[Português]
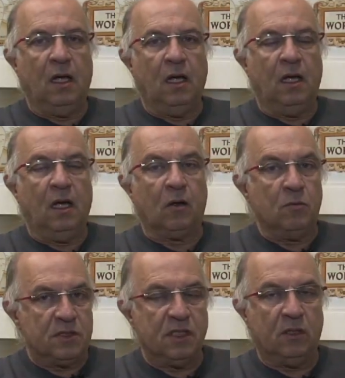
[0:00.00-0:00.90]
É, a
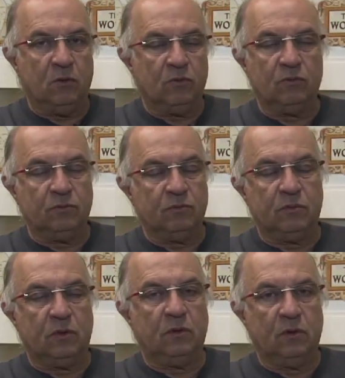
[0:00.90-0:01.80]
Comissão
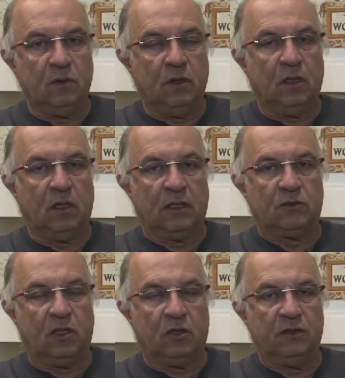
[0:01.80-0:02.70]

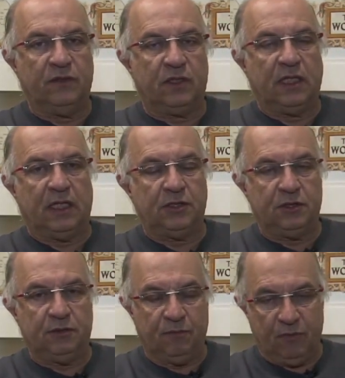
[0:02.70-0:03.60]
Nacional da
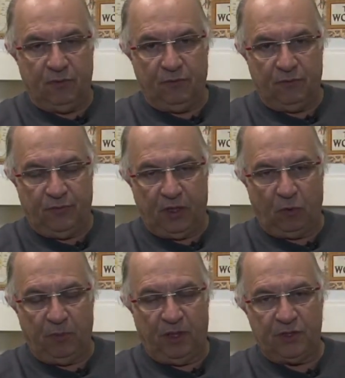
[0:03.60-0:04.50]
Verdade
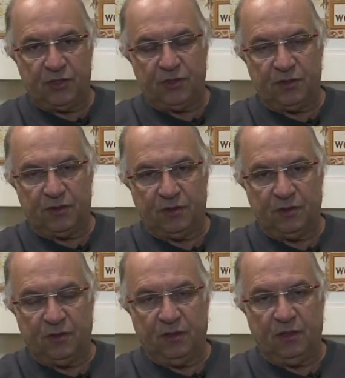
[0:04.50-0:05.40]
finalmente
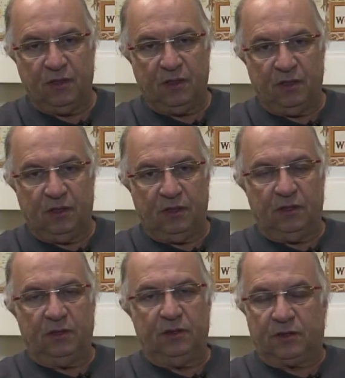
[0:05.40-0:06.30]

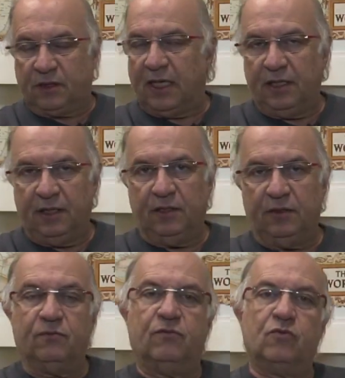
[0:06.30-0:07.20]
está
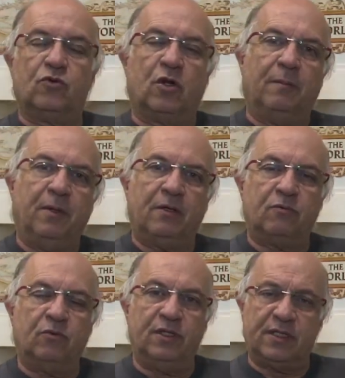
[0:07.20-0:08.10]
em
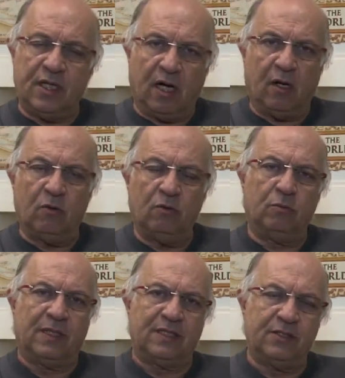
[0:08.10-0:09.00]
funcionamento inicial no
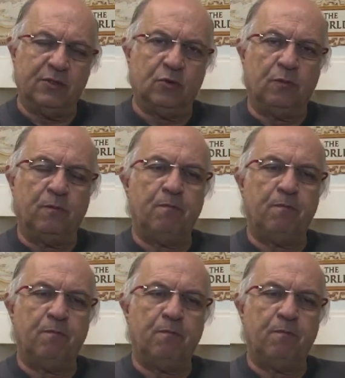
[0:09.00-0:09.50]
Brasil